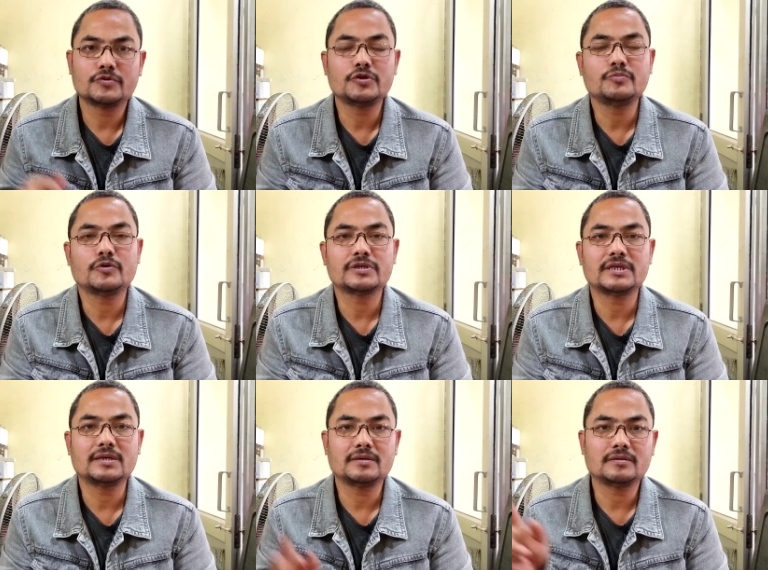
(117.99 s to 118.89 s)
स्विच बोर्ड
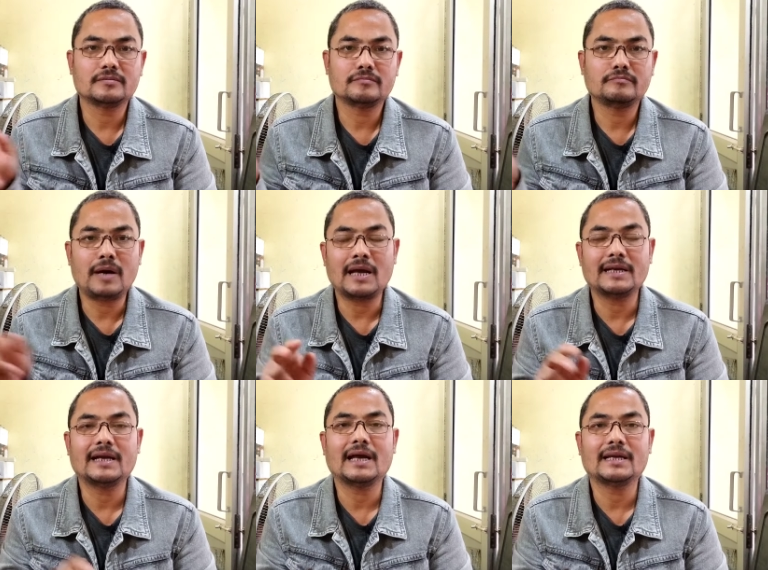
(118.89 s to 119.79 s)
से बाहर
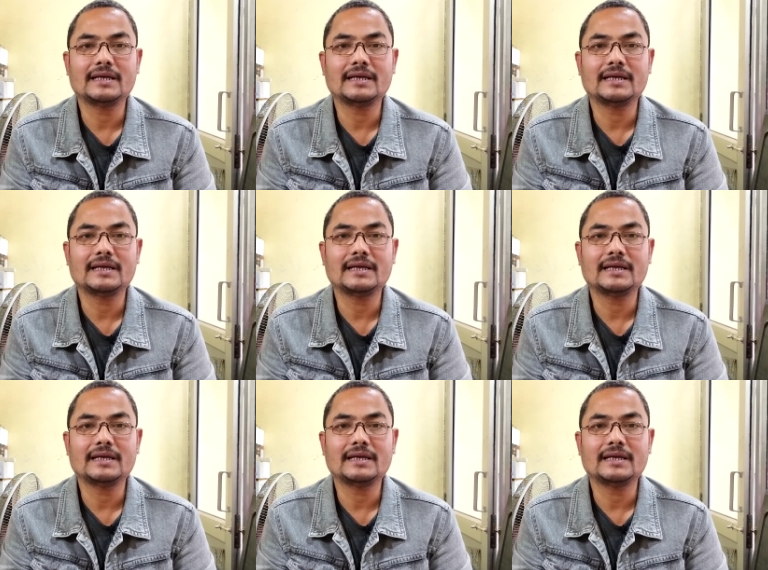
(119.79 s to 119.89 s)
निकाल